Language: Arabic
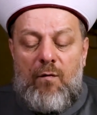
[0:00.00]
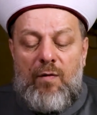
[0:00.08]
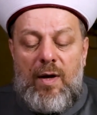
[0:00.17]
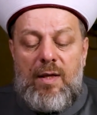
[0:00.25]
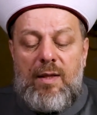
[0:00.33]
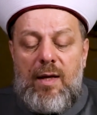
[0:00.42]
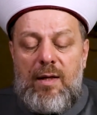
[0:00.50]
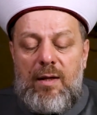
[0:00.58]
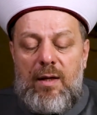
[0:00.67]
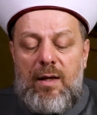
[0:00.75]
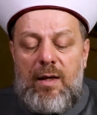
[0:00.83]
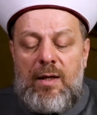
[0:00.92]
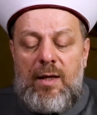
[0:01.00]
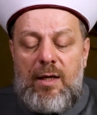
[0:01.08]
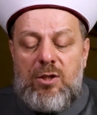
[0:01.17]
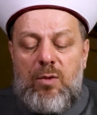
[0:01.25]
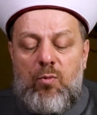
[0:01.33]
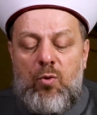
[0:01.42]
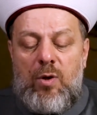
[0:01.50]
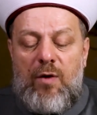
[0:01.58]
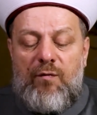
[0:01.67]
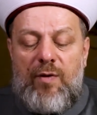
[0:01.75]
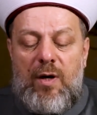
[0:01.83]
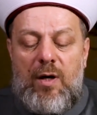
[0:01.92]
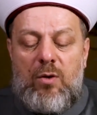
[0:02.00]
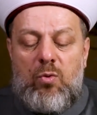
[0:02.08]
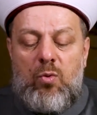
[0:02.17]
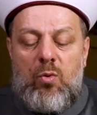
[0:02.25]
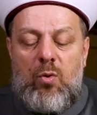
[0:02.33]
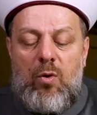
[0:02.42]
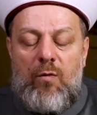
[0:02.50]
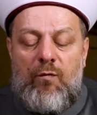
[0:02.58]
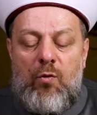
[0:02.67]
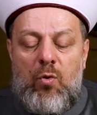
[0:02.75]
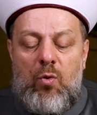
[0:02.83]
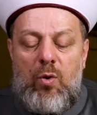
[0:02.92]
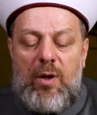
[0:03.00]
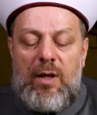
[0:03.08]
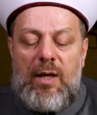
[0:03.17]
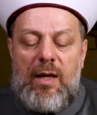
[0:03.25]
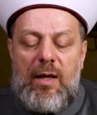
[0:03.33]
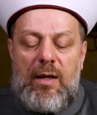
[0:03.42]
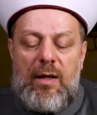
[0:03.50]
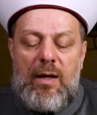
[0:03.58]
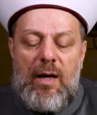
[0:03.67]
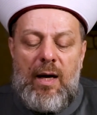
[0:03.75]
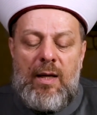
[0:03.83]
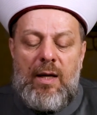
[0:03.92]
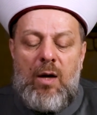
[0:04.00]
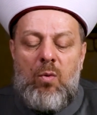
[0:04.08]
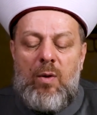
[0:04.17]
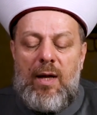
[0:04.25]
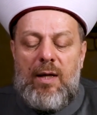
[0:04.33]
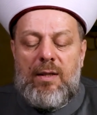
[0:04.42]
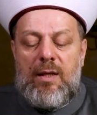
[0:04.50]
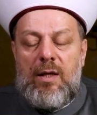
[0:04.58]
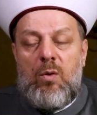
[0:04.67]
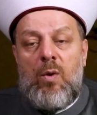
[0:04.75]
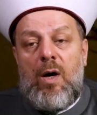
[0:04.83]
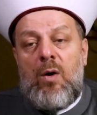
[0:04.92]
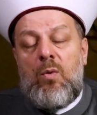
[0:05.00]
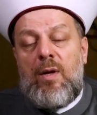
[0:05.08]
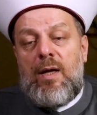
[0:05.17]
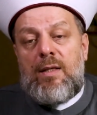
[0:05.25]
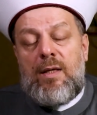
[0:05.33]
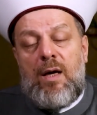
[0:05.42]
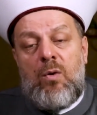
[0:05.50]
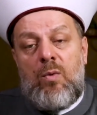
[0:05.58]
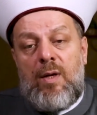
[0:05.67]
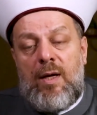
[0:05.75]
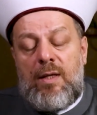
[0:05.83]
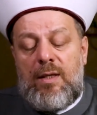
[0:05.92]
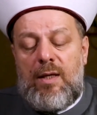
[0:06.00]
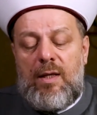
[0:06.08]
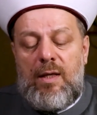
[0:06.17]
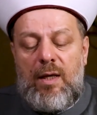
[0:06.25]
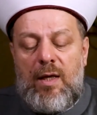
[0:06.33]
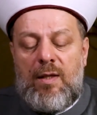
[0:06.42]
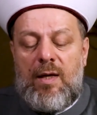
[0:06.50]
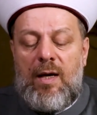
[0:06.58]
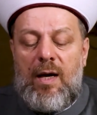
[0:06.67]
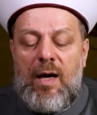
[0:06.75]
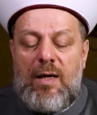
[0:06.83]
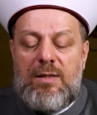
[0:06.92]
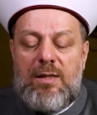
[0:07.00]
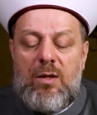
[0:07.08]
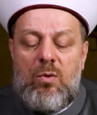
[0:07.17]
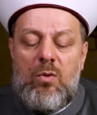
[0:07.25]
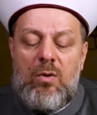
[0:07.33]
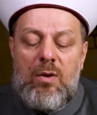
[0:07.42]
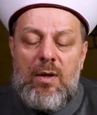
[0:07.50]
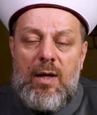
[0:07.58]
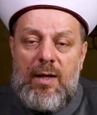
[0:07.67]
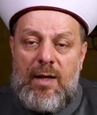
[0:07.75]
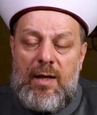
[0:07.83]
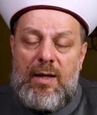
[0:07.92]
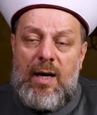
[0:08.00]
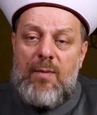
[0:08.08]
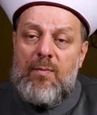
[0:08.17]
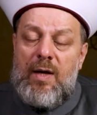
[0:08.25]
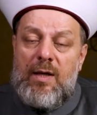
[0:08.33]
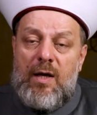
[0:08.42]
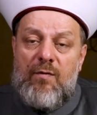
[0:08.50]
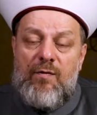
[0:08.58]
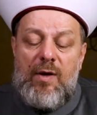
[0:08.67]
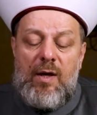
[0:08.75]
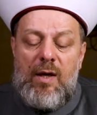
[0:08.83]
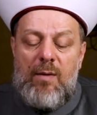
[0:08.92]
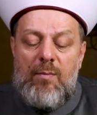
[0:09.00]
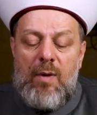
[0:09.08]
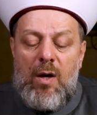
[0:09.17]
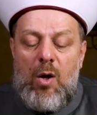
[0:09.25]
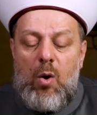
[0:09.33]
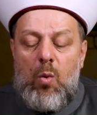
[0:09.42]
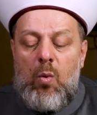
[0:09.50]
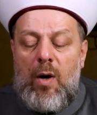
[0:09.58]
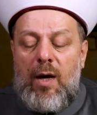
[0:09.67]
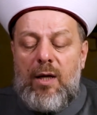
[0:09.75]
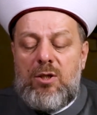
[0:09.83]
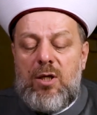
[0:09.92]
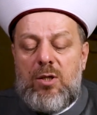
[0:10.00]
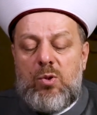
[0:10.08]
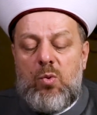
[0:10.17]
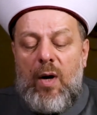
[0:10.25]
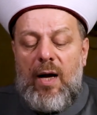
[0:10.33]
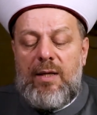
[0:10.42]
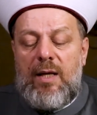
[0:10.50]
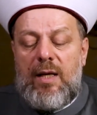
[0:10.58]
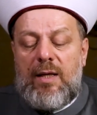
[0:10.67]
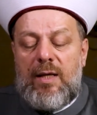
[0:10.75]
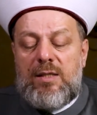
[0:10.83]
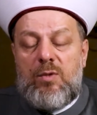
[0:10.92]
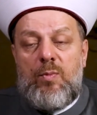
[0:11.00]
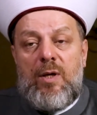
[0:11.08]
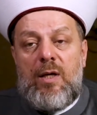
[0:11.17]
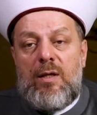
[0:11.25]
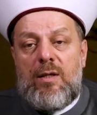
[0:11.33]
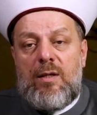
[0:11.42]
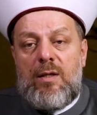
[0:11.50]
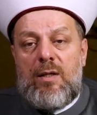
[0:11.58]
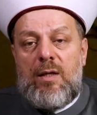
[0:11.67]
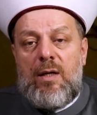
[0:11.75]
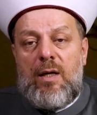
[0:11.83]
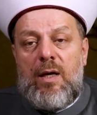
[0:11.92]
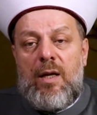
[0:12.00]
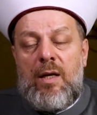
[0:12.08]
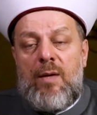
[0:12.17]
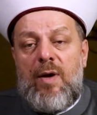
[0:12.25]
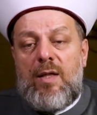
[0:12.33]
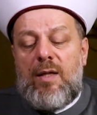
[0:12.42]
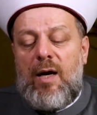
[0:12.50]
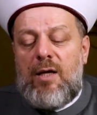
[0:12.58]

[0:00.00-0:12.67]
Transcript: فإذا يجب نفقة فروعه أي أولاده وأولاد أولاده إذا أعسروا يعني عما يكفيهم وعجزوا عن الكسب لماذا